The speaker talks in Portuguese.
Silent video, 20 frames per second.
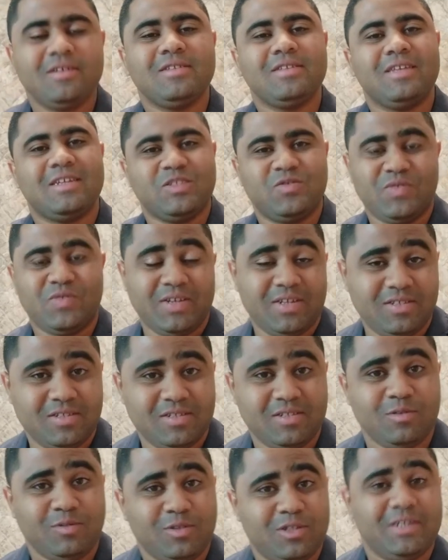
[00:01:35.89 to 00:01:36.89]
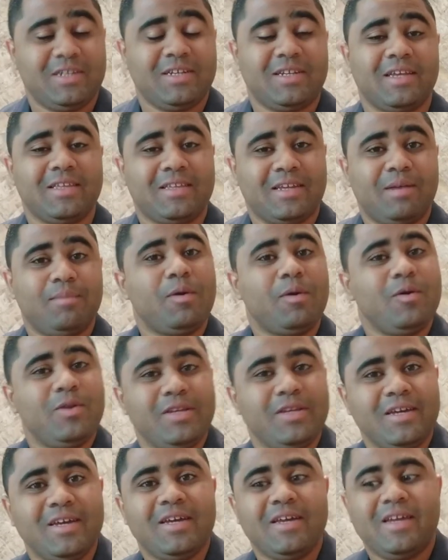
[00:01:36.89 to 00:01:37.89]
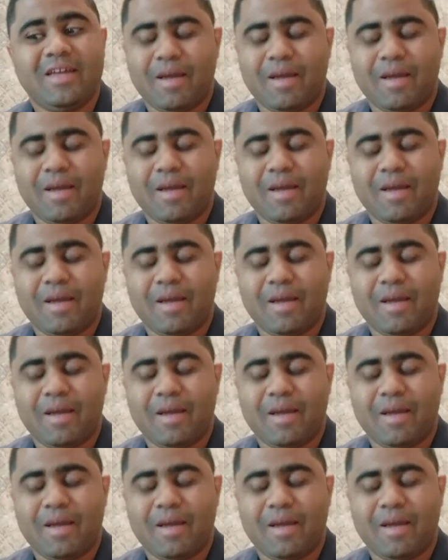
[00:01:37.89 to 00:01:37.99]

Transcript: das vezes, eu diria que até na maioria,